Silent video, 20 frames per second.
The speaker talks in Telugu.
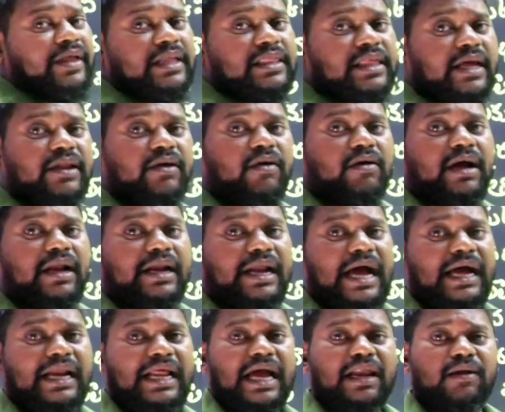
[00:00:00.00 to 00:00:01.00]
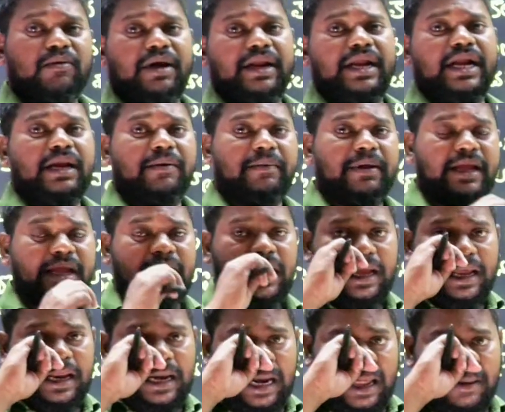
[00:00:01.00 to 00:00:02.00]
ఇతని యొక్క నాణాలు అనేటివి
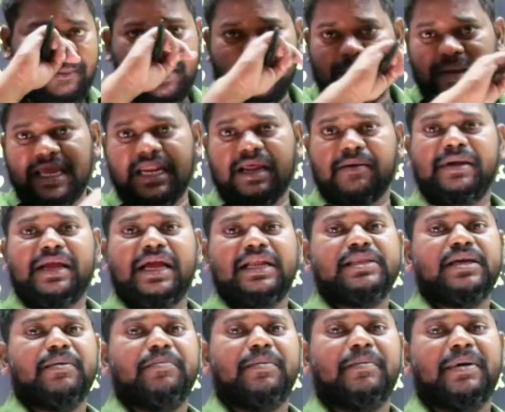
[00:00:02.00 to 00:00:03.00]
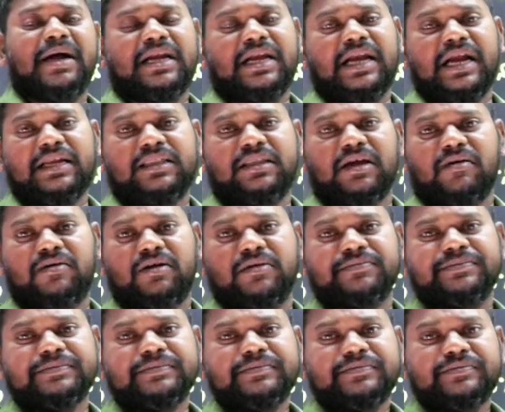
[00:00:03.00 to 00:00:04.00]
లభ్యమైనవి అని చెప్పి మాట్లాడుతూ
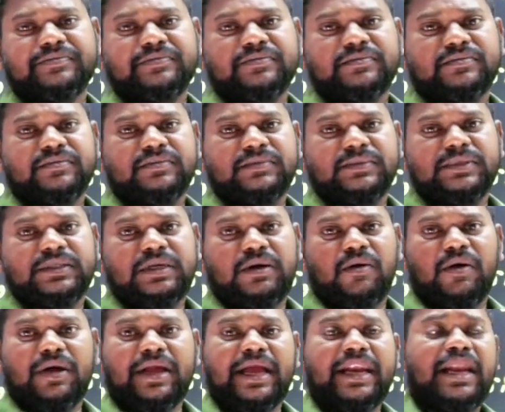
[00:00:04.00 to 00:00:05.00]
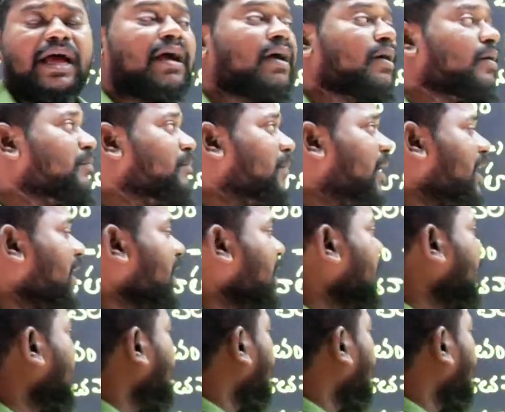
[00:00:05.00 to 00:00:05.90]
ఉన్నాం ఓకేనా మరి